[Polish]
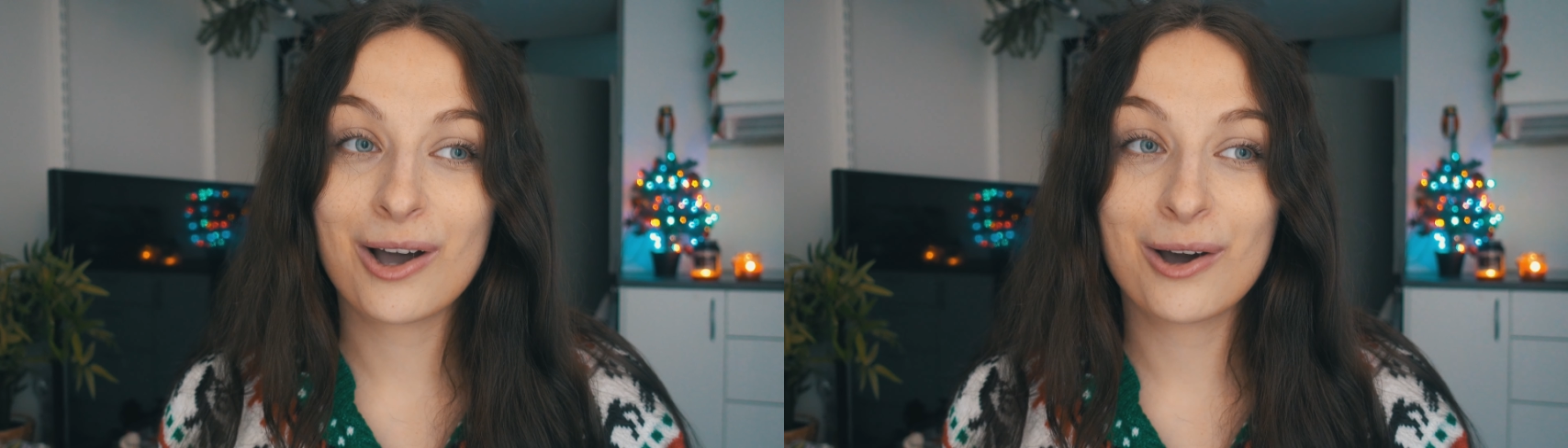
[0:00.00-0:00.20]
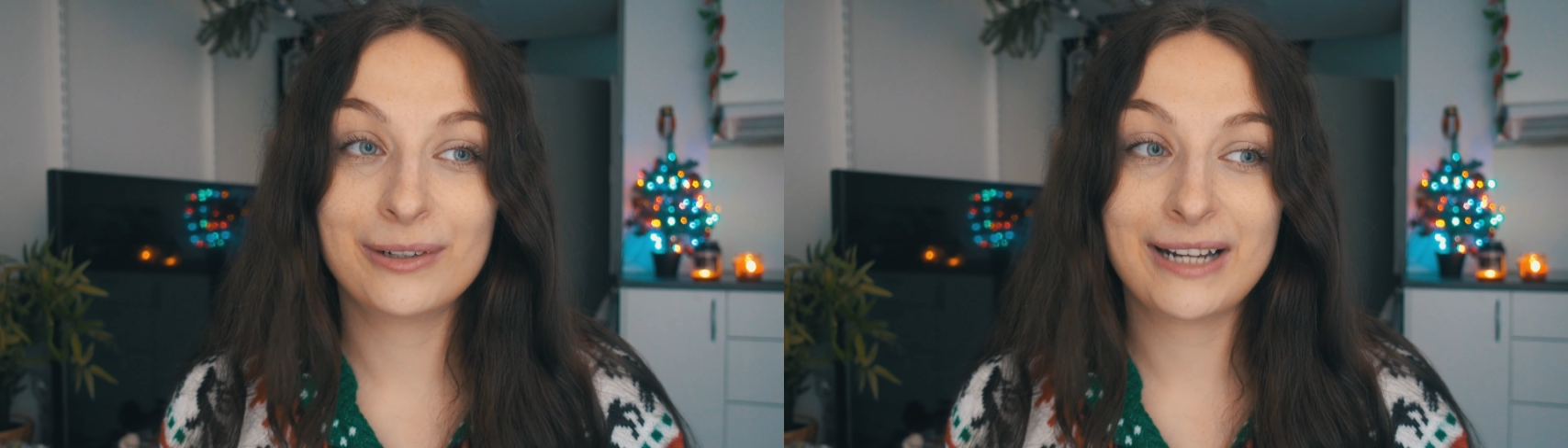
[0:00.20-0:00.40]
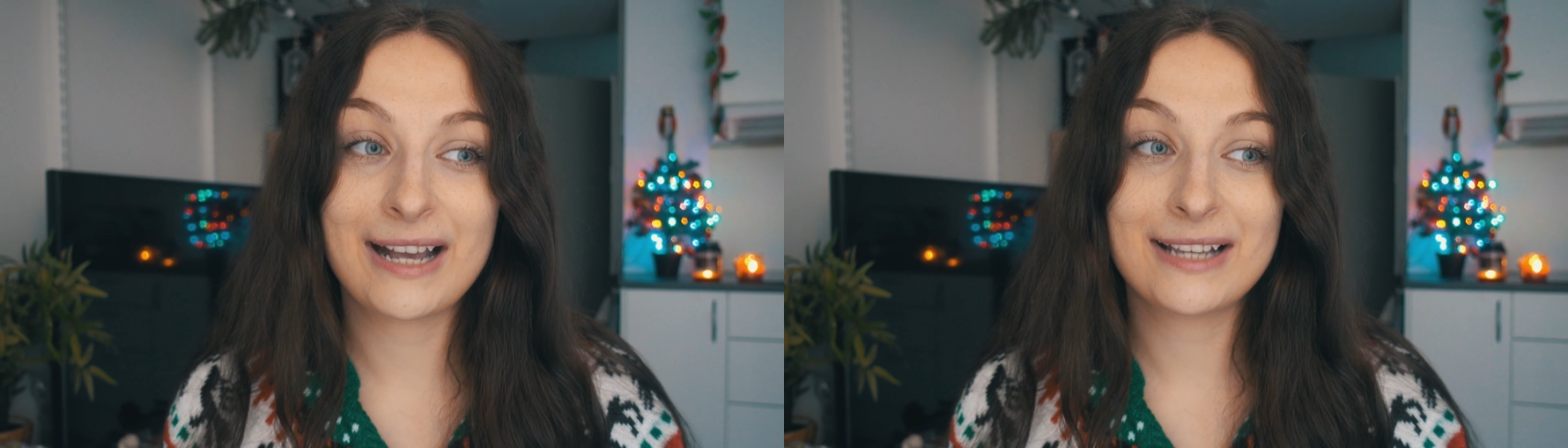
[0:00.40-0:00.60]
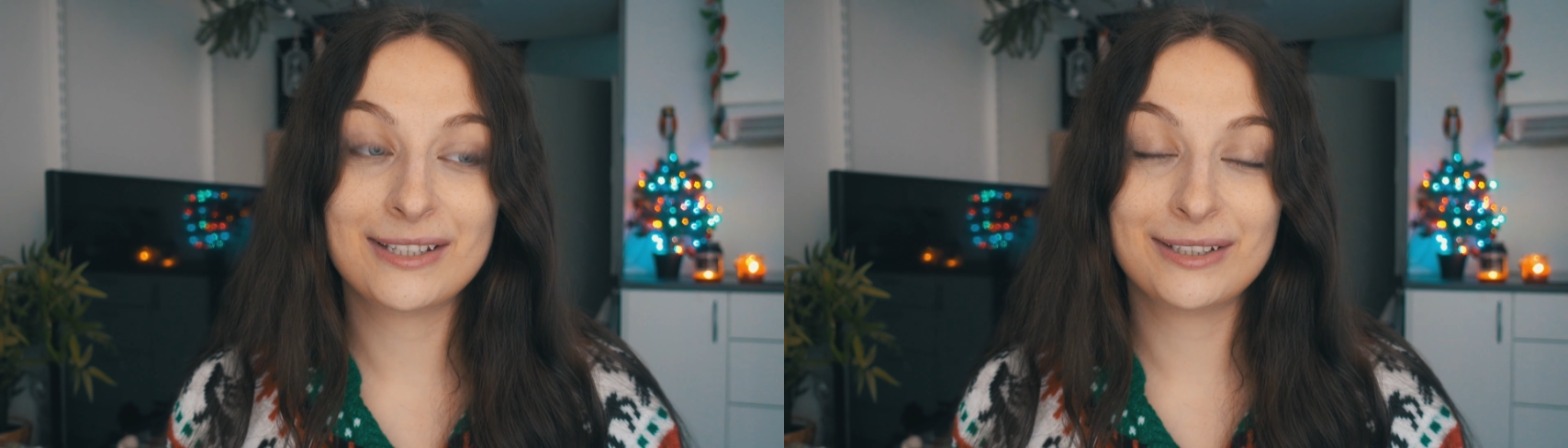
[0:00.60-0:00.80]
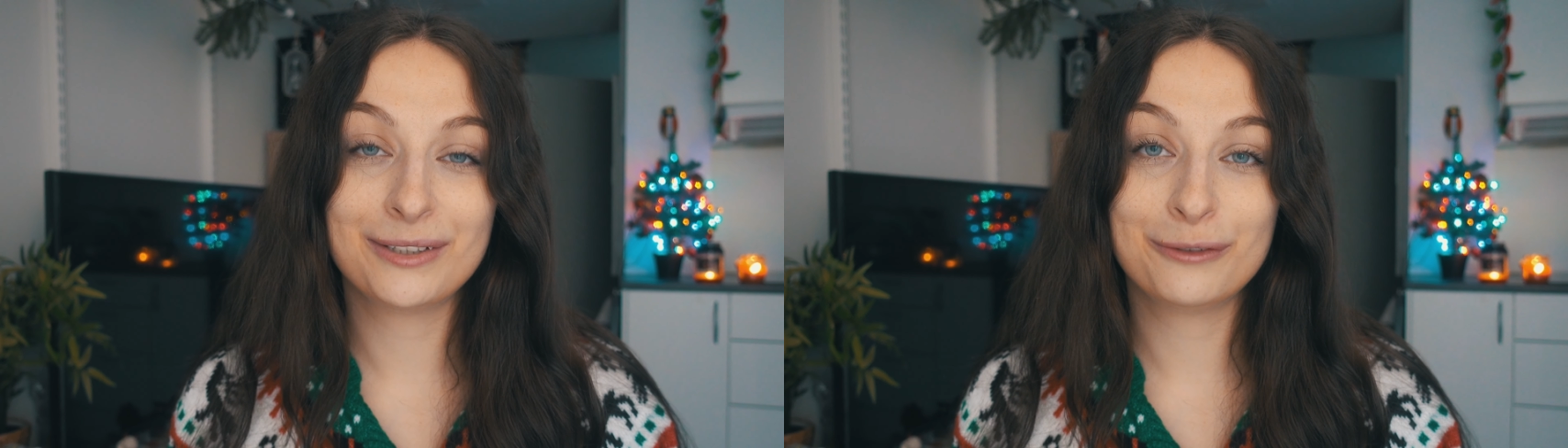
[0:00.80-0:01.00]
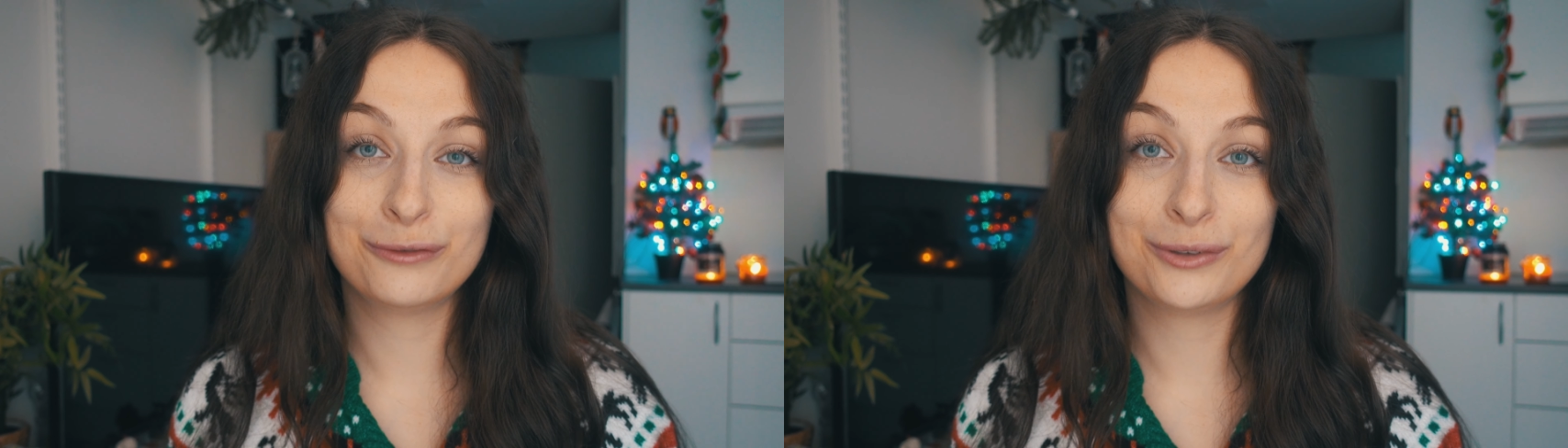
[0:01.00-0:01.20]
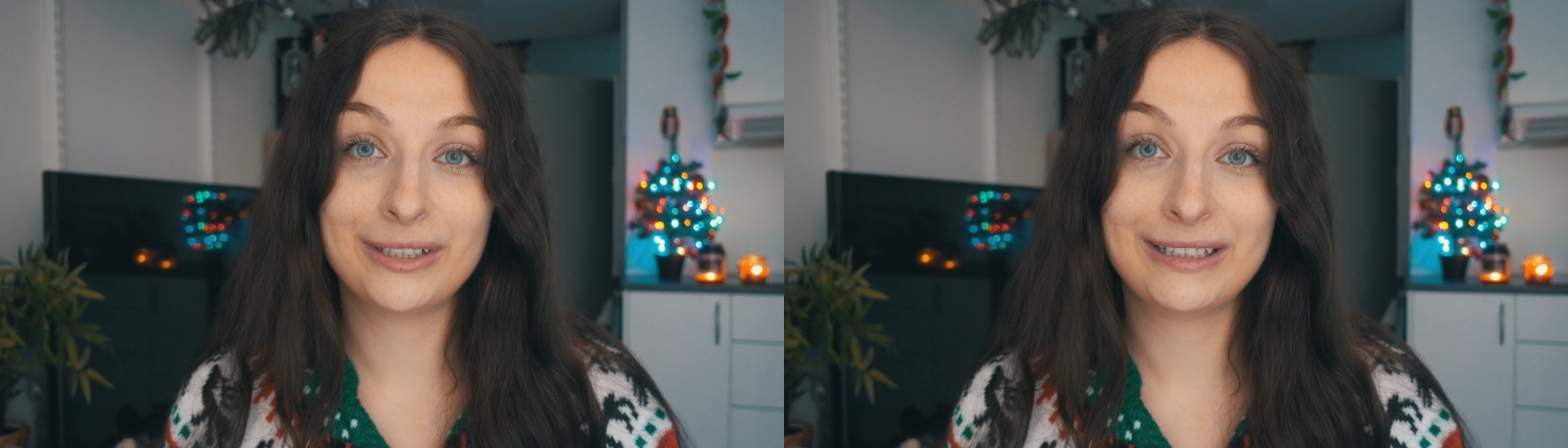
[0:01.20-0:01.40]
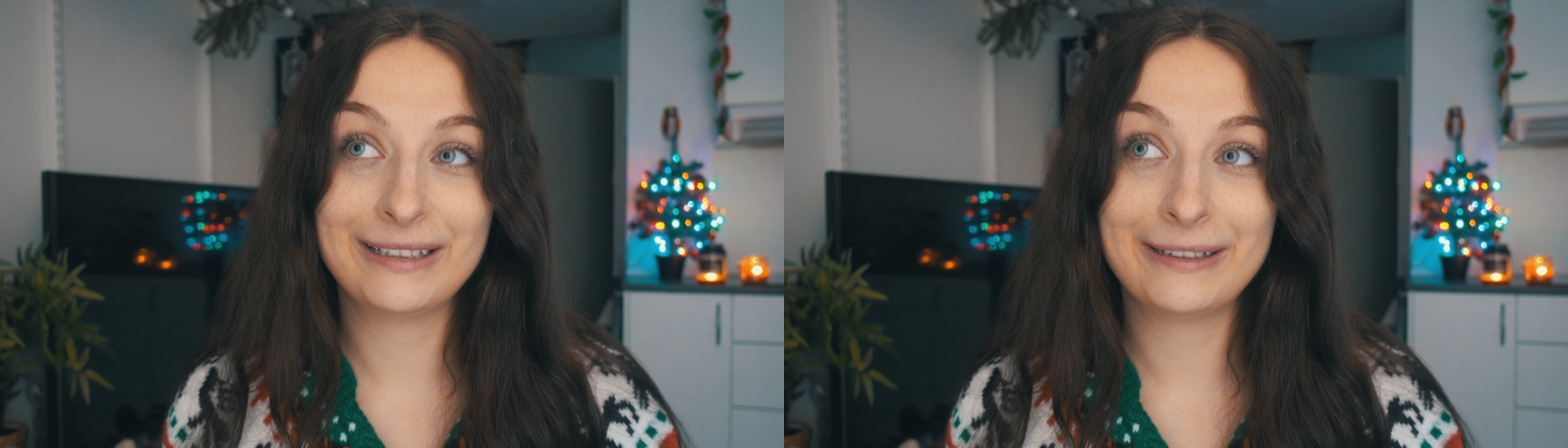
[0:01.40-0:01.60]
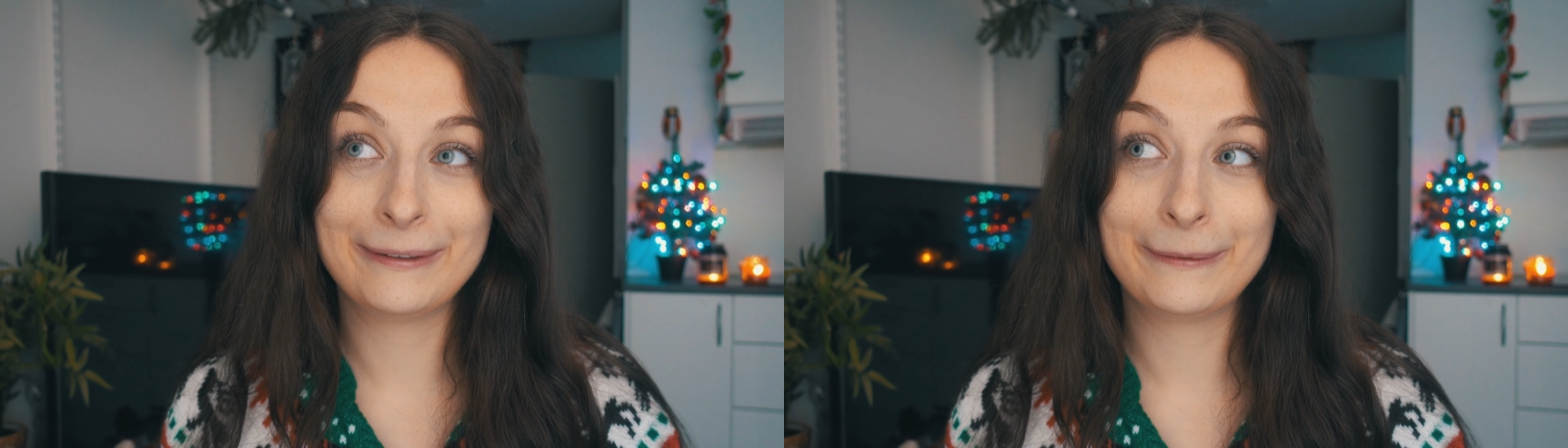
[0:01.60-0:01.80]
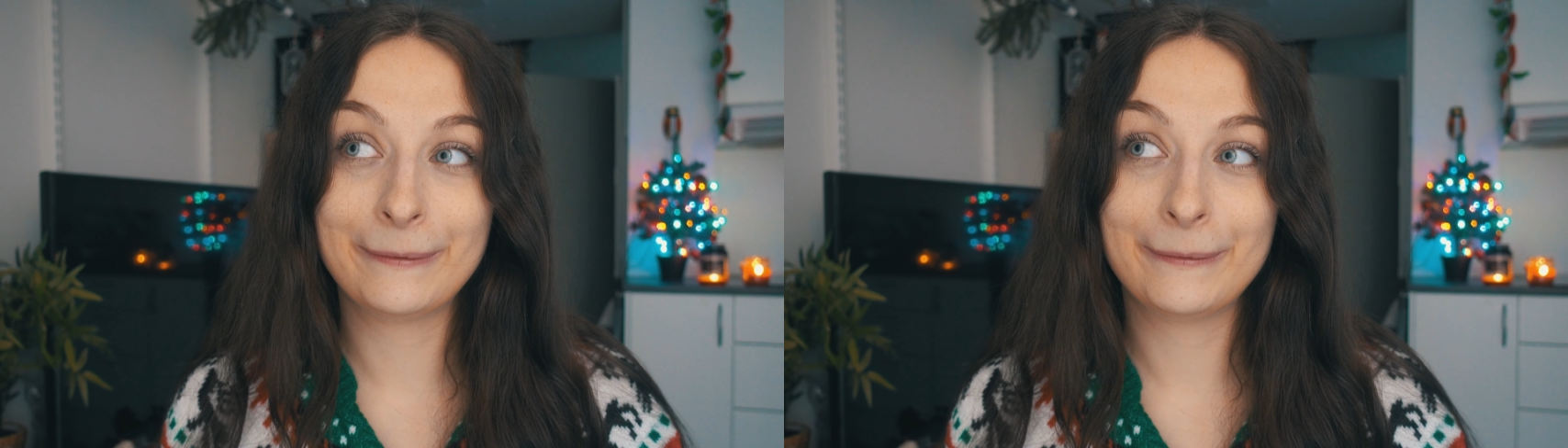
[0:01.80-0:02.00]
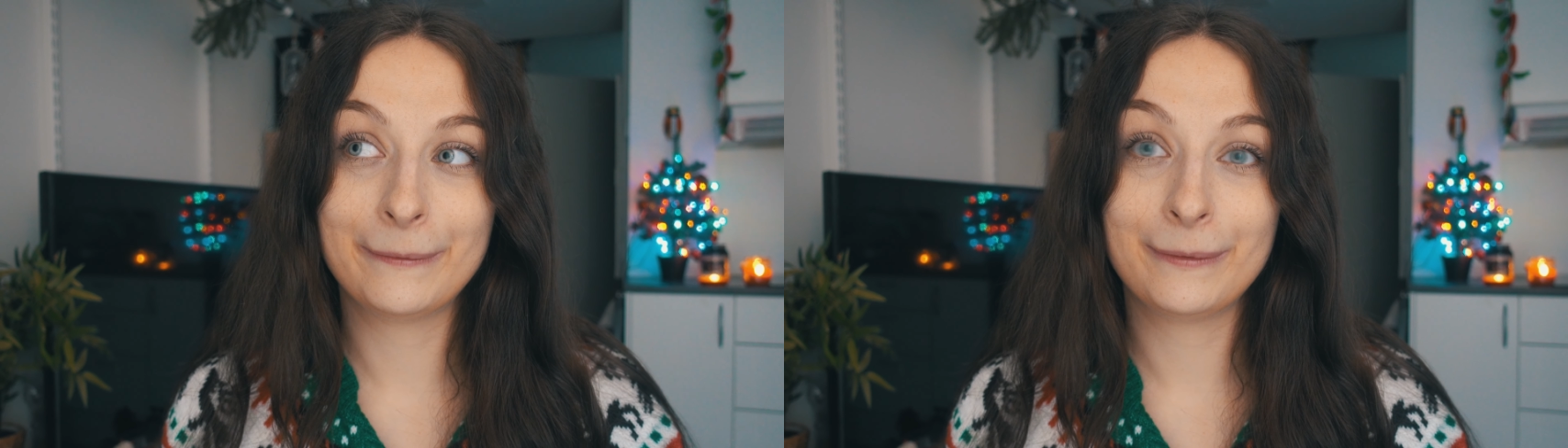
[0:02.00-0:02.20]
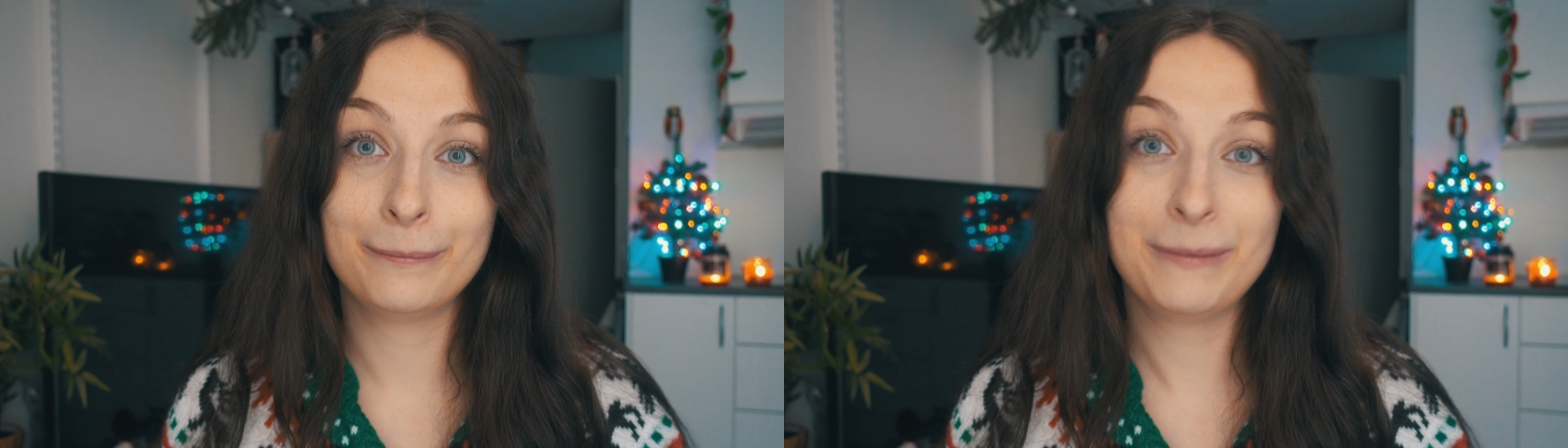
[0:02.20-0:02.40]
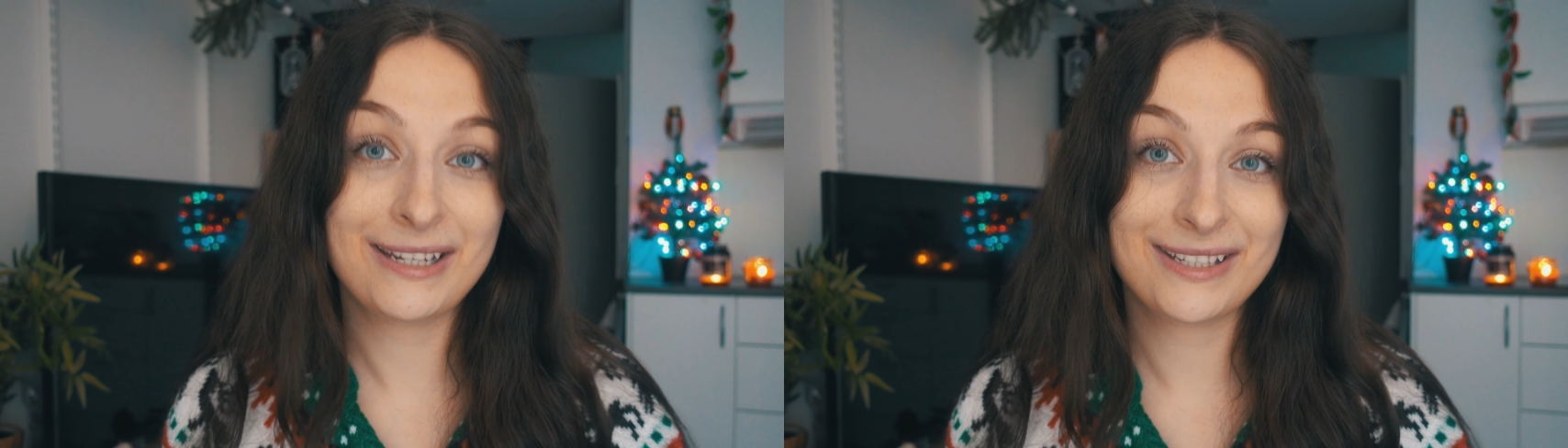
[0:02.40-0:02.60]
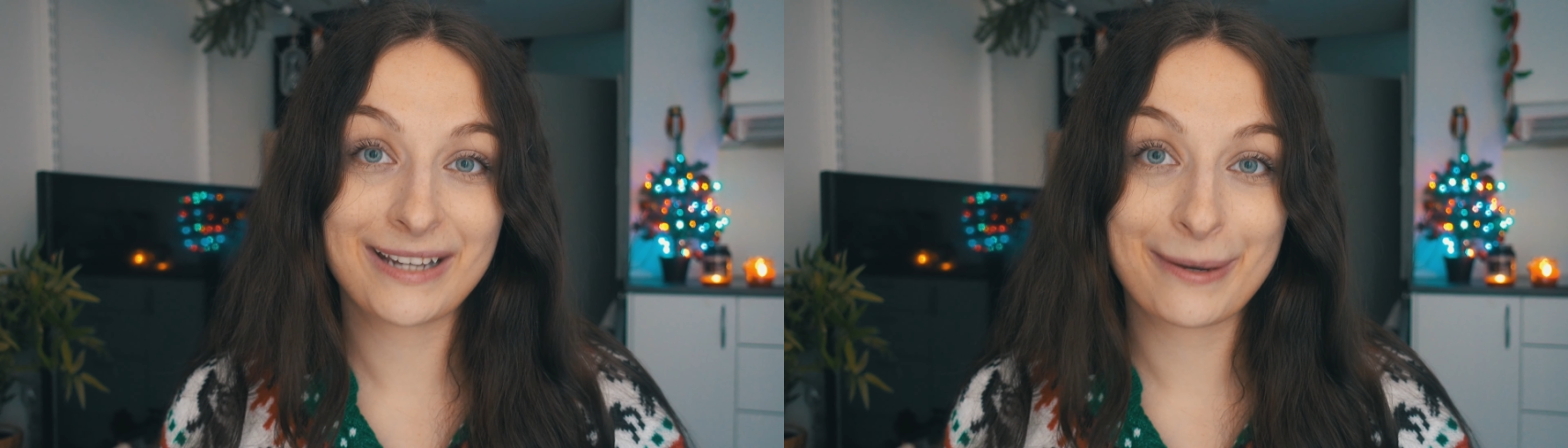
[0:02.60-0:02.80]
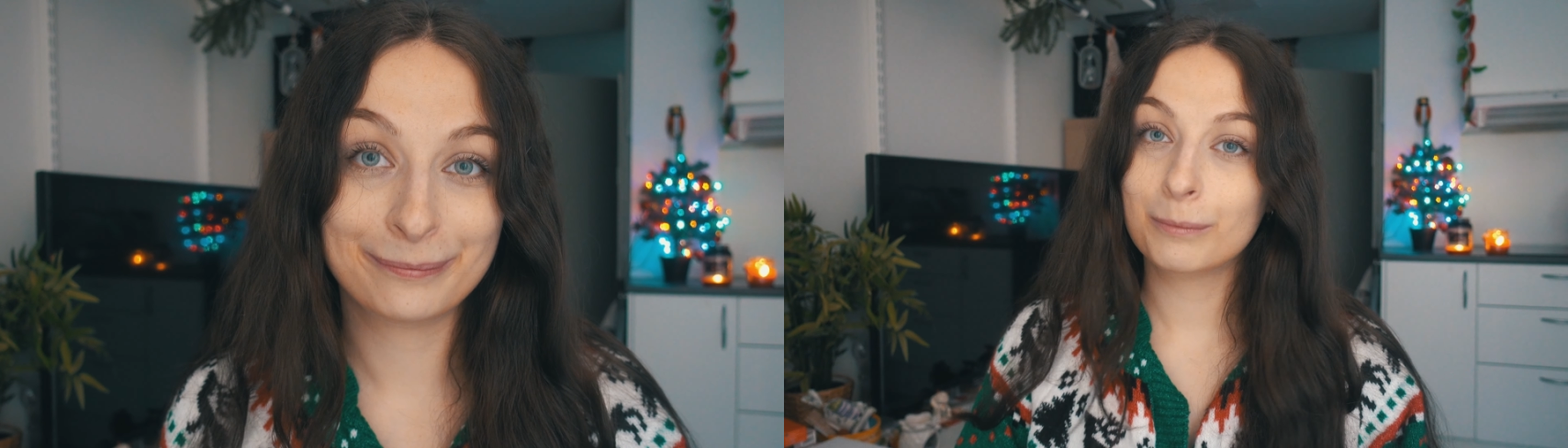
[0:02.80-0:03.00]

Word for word: oraz w mięsia.